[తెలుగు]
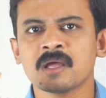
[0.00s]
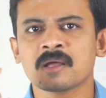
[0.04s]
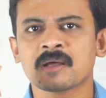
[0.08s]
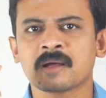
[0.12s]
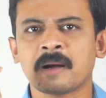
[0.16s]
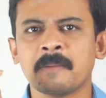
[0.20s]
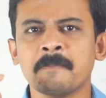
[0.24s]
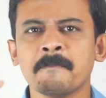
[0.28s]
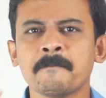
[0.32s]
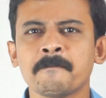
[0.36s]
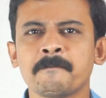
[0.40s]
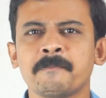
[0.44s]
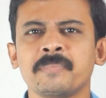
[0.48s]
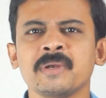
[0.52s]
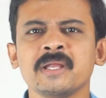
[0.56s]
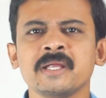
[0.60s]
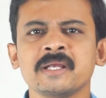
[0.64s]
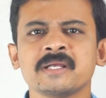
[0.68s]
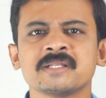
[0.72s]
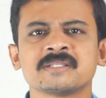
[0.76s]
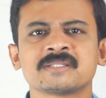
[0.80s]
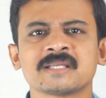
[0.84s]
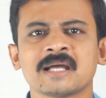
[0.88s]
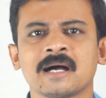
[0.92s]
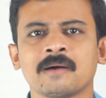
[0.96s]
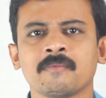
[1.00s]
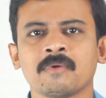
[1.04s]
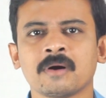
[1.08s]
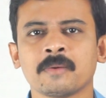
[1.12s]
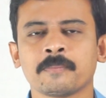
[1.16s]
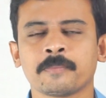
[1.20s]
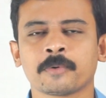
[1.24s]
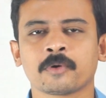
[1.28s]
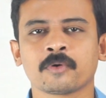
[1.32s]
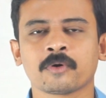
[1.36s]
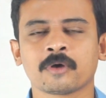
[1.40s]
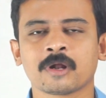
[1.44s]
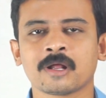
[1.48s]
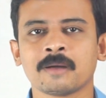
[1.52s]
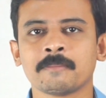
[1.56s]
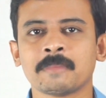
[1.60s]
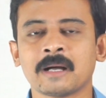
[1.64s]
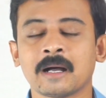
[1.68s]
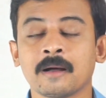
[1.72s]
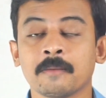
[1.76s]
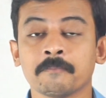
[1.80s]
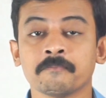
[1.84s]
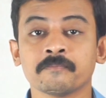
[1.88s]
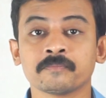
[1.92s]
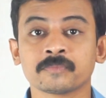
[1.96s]
కంప్లీట్ జావా ప్రోగ్రామ్
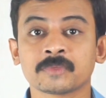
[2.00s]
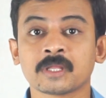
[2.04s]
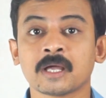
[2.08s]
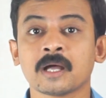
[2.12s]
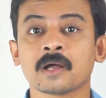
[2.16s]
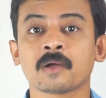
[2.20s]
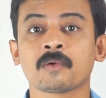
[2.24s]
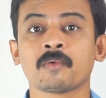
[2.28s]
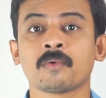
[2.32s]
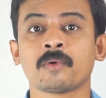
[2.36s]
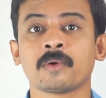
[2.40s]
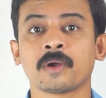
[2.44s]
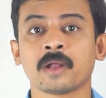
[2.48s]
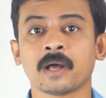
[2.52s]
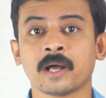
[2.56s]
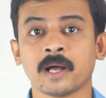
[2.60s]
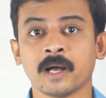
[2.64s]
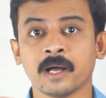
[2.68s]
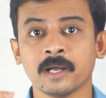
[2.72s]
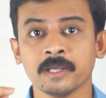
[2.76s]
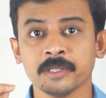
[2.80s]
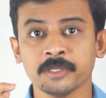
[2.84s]
అంతా కూడా